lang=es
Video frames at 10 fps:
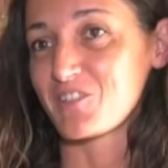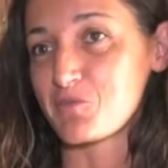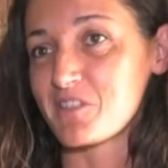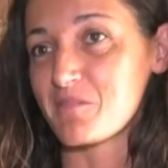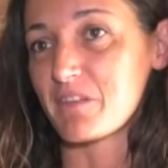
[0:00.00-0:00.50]
que
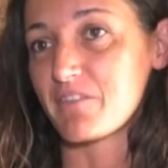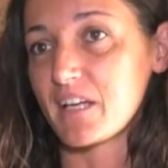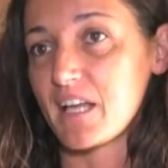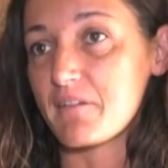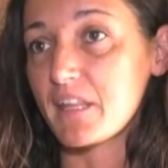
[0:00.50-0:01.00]
no me
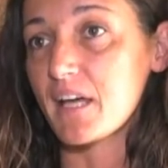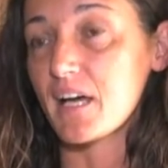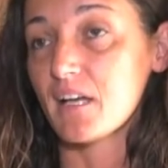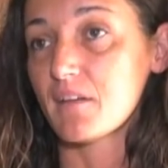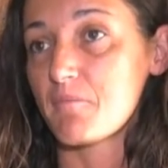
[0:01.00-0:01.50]
simplifica la
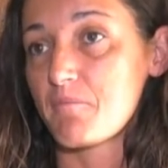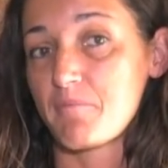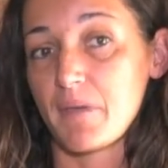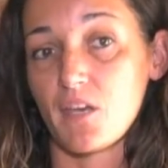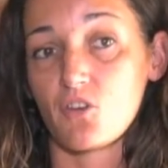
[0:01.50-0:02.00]
vida,
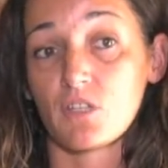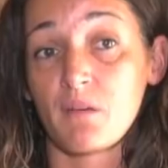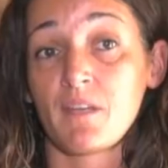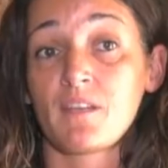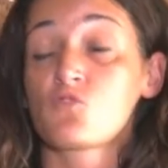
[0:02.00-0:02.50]
pero
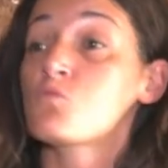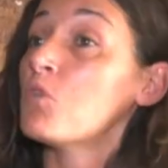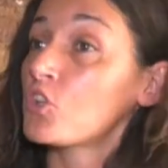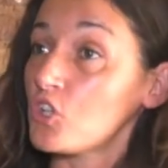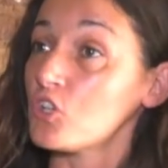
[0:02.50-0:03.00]
también es
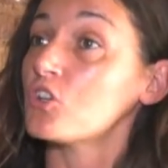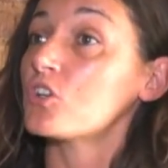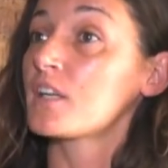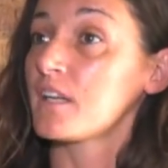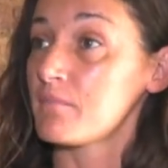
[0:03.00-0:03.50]
un
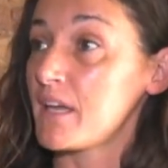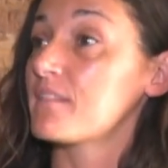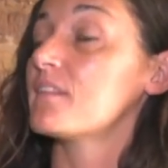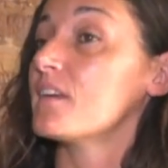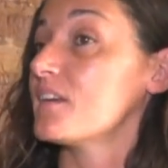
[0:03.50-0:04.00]
motor que me
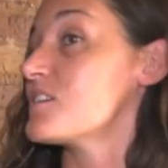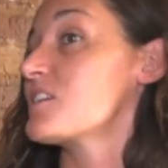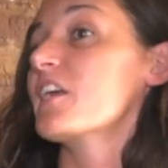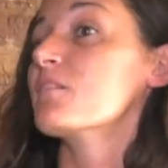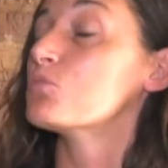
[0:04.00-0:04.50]
hace
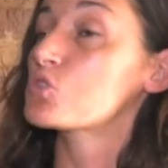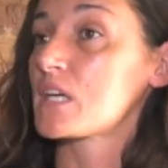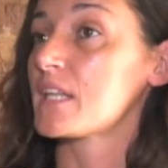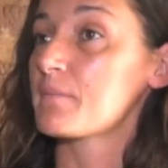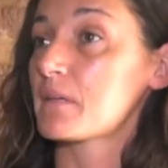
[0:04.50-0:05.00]
estar en
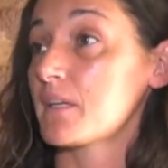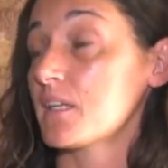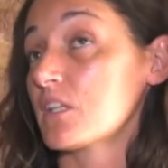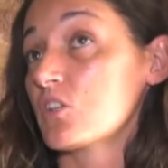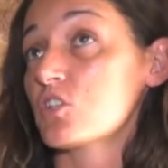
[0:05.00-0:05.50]
búsqueda
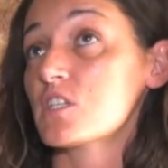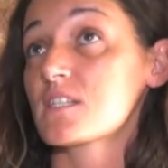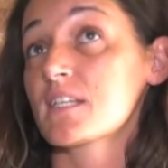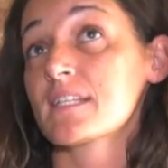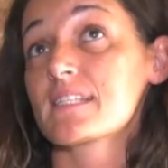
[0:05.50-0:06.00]
permanente. Entonces, ¿quién